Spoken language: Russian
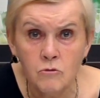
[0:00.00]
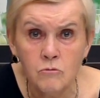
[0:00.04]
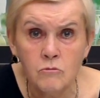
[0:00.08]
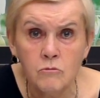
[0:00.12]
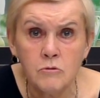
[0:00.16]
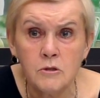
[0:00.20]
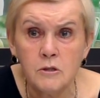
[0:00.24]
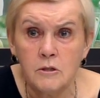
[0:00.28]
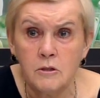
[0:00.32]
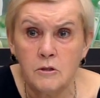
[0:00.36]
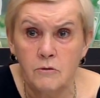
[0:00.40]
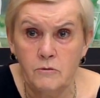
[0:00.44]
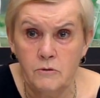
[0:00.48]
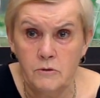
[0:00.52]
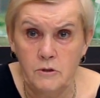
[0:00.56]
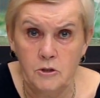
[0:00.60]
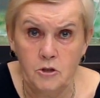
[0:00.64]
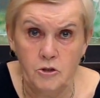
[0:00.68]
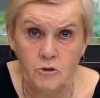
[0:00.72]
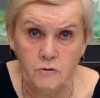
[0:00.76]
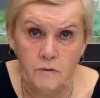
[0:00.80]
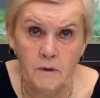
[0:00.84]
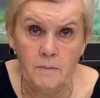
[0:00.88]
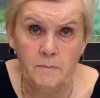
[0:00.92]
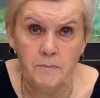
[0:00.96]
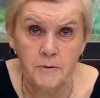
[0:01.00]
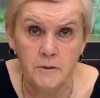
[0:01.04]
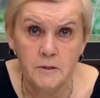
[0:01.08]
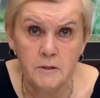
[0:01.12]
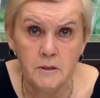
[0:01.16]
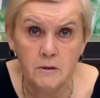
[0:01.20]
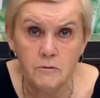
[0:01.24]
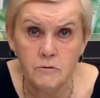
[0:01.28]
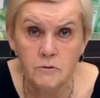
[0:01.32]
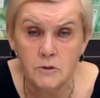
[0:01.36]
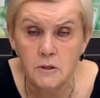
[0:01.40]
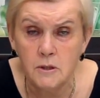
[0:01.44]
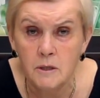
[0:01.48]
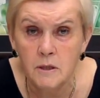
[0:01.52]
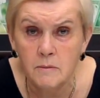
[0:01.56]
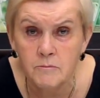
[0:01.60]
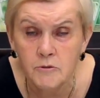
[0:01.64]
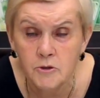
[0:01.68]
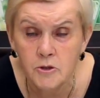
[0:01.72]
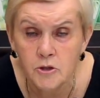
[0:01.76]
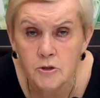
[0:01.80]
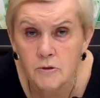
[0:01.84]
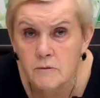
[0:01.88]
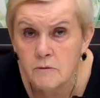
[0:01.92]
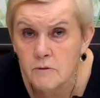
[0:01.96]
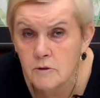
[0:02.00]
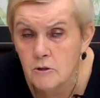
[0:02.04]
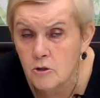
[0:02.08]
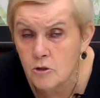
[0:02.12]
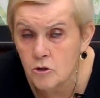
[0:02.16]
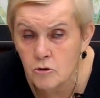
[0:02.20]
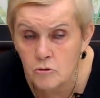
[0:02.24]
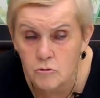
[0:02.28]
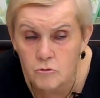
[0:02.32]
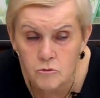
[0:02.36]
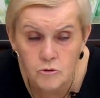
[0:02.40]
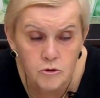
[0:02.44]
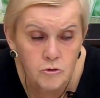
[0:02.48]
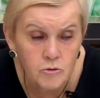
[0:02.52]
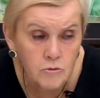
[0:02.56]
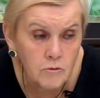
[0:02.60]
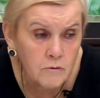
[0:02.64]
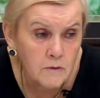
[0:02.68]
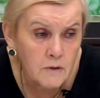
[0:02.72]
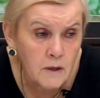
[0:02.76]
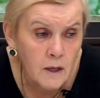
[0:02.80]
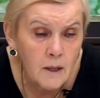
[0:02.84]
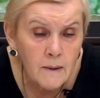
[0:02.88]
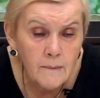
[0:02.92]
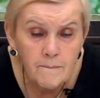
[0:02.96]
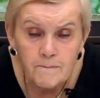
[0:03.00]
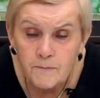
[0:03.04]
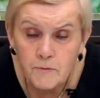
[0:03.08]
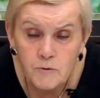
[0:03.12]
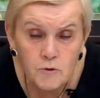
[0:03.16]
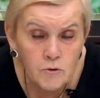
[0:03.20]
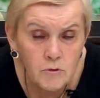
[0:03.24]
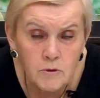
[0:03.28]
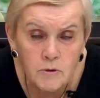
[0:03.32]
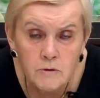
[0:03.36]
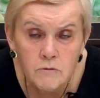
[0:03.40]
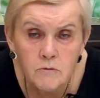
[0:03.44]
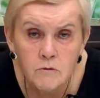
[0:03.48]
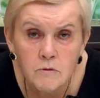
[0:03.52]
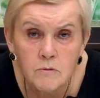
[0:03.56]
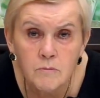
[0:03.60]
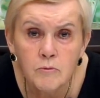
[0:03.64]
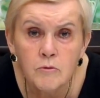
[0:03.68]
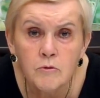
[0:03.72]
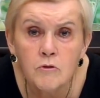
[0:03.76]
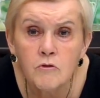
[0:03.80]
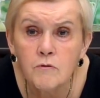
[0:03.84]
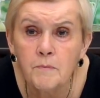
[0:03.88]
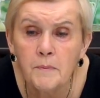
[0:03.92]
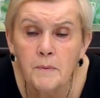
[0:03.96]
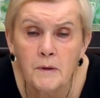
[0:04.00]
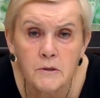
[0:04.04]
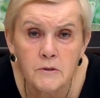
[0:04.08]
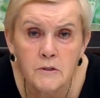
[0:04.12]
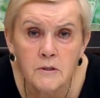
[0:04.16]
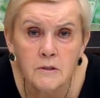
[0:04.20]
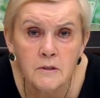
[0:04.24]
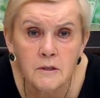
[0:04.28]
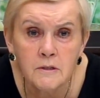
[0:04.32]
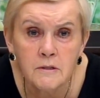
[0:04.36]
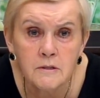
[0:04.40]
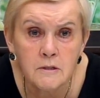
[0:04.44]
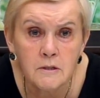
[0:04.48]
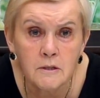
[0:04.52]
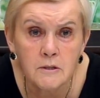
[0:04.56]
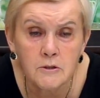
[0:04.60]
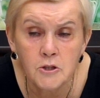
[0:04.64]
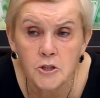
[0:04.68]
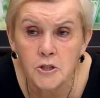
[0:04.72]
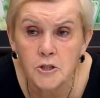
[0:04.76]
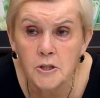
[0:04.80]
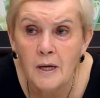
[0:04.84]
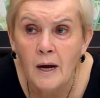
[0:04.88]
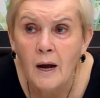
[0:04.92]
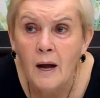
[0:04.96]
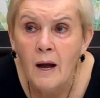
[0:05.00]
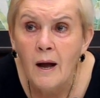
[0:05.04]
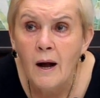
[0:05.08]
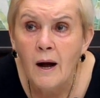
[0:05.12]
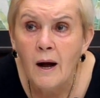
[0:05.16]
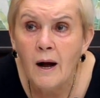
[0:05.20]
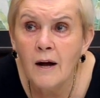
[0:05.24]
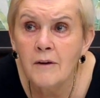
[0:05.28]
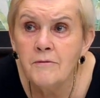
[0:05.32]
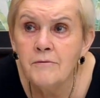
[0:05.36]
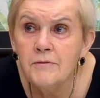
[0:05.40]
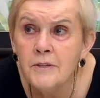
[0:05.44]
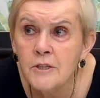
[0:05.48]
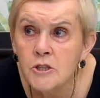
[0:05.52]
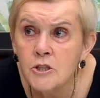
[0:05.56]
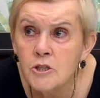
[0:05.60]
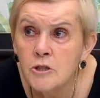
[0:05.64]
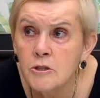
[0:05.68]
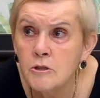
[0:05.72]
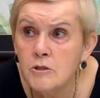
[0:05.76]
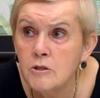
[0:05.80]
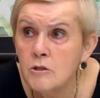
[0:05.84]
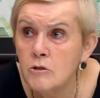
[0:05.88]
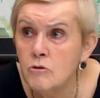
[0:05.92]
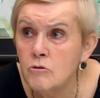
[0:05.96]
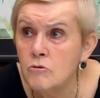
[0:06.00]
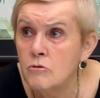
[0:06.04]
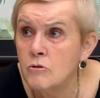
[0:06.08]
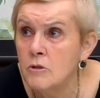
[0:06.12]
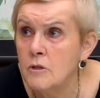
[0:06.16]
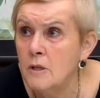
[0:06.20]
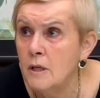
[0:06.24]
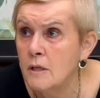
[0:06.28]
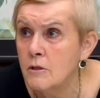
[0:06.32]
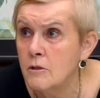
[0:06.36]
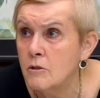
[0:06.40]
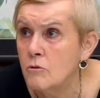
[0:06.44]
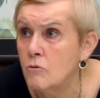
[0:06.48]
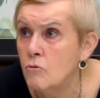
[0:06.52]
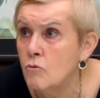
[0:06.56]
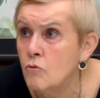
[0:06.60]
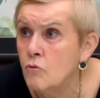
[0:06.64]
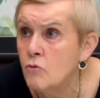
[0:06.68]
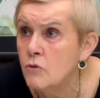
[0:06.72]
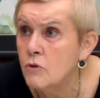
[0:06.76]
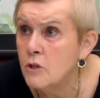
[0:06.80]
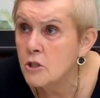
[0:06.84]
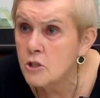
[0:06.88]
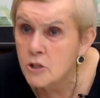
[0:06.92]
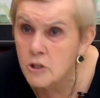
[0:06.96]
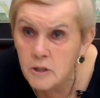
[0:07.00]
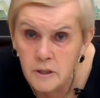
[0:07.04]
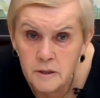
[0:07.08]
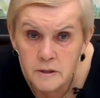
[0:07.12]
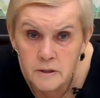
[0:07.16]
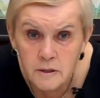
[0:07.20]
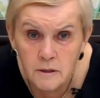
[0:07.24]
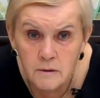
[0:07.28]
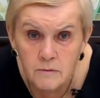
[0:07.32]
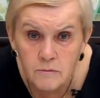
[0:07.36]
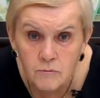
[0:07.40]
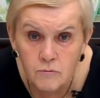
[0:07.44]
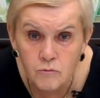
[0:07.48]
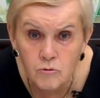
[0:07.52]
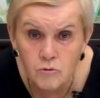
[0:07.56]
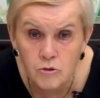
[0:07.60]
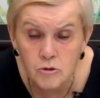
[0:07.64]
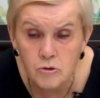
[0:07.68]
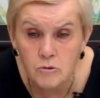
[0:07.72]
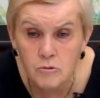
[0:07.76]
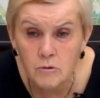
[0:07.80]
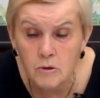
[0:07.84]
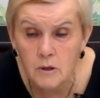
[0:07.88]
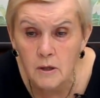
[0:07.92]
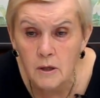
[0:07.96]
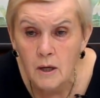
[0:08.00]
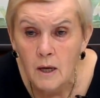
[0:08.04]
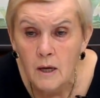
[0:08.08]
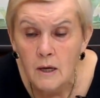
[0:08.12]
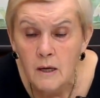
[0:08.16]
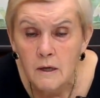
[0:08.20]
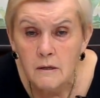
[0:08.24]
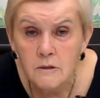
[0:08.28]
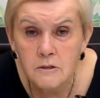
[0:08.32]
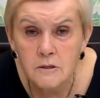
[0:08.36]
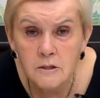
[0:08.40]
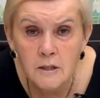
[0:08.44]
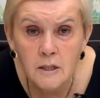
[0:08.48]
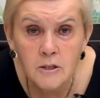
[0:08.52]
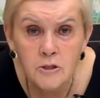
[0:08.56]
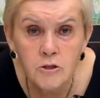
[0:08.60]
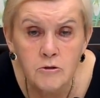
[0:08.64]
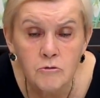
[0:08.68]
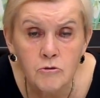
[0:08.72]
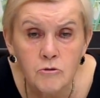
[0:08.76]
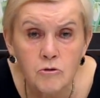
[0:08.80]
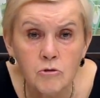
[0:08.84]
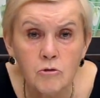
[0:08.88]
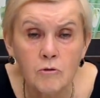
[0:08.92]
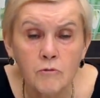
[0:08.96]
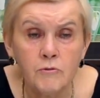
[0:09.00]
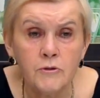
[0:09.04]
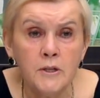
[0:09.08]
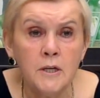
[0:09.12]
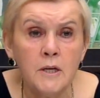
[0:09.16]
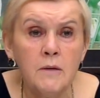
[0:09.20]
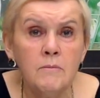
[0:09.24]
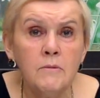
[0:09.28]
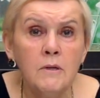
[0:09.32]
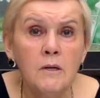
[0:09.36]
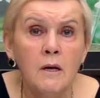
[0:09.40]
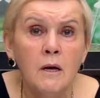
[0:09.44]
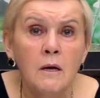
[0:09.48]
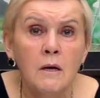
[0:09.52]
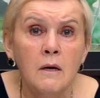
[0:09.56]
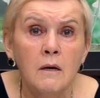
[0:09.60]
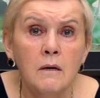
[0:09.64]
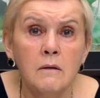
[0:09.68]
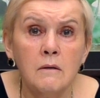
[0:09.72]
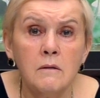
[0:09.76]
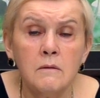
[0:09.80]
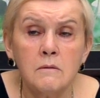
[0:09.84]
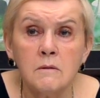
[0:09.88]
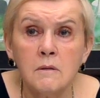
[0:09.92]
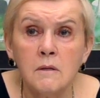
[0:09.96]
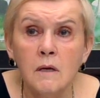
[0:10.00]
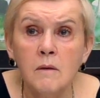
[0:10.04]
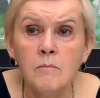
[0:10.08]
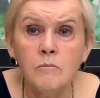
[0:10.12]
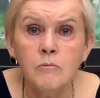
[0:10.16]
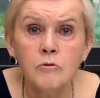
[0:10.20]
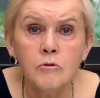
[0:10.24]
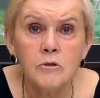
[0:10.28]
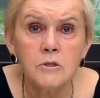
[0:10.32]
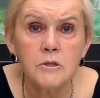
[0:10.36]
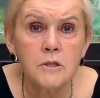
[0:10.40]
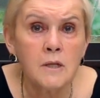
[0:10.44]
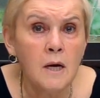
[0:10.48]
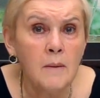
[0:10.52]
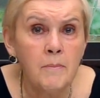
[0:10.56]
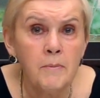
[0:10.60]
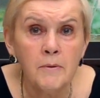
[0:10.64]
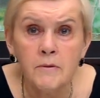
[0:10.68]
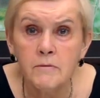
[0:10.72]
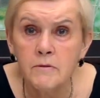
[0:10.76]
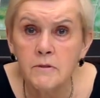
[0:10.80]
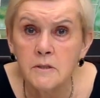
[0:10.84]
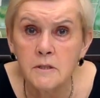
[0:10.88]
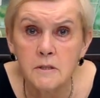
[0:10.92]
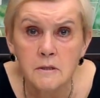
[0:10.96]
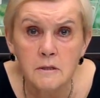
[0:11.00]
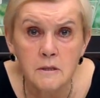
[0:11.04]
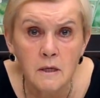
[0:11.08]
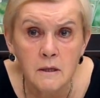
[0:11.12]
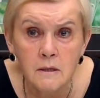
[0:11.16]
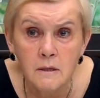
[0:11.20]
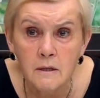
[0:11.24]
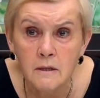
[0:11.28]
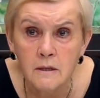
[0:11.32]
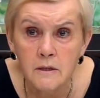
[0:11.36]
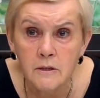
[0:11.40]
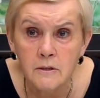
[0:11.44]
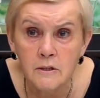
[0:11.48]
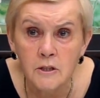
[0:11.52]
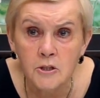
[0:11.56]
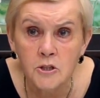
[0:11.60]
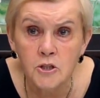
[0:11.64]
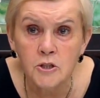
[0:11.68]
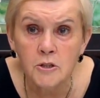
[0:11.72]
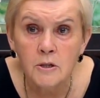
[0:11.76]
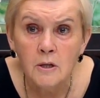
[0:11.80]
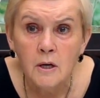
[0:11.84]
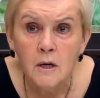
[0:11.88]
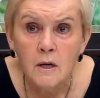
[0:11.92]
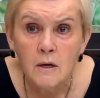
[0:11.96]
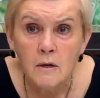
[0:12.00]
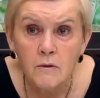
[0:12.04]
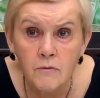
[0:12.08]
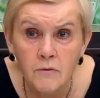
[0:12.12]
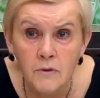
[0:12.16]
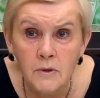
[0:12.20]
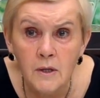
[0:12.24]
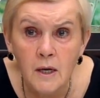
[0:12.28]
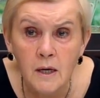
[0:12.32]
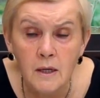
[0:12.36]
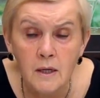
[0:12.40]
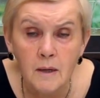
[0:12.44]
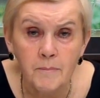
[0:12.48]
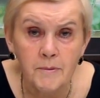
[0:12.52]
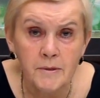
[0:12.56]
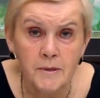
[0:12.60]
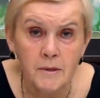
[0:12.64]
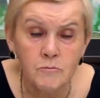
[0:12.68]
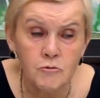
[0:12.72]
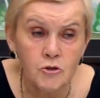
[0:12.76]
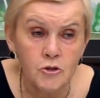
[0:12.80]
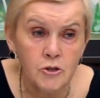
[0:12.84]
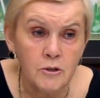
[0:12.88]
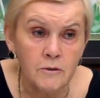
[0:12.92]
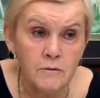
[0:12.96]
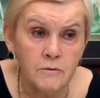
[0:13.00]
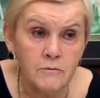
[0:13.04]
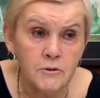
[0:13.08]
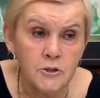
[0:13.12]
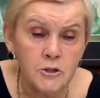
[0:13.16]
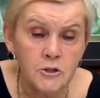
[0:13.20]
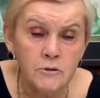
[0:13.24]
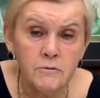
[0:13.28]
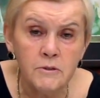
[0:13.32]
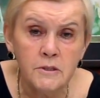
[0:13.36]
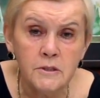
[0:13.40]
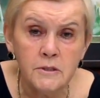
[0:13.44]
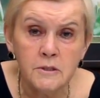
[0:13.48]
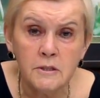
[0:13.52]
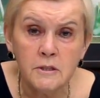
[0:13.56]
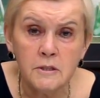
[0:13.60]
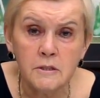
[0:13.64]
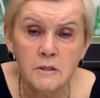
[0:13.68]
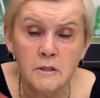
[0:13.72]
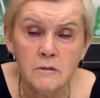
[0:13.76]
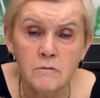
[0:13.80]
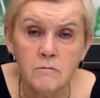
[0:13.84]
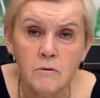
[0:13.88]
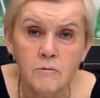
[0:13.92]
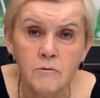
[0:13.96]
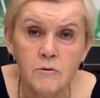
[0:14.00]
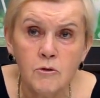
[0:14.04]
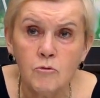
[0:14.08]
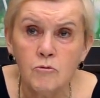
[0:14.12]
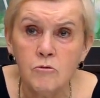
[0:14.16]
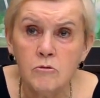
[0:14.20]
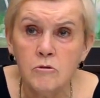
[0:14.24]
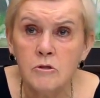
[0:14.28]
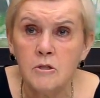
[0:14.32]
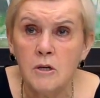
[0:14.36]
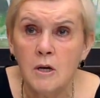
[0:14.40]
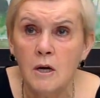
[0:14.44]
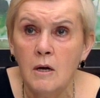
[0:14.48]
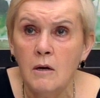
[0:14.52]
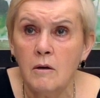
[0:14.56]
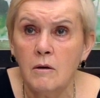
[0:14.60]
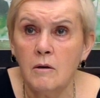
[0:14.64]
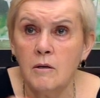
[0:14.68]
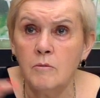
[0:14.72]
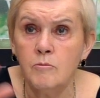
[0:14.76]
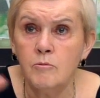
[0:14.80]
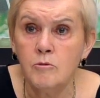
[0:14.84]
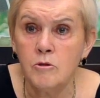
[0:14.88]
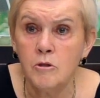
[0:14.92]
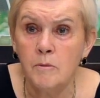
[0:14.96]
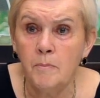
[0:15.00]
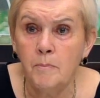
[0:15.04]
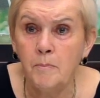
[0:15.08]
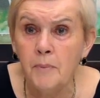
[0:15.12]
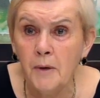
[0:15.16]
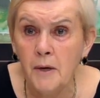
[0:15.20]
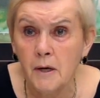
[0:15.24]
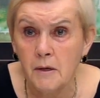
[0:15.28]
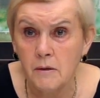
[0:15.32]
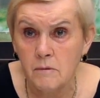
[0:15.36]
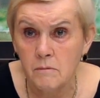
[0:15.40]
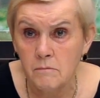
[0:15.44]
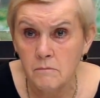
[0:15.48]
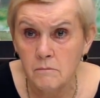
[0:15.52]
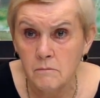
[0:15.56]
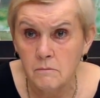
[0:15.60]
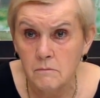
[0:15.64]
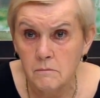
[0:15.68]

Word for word: ну, из этого нашего опрыскивателя обычного, даже ручного, то этого будет вполне достаточно. А вешать ее над увлажнителем воздуха, значит, все время э, там будет скапливаться так или иначе влага, потому что, вы же видите, из него выходит как будто пар.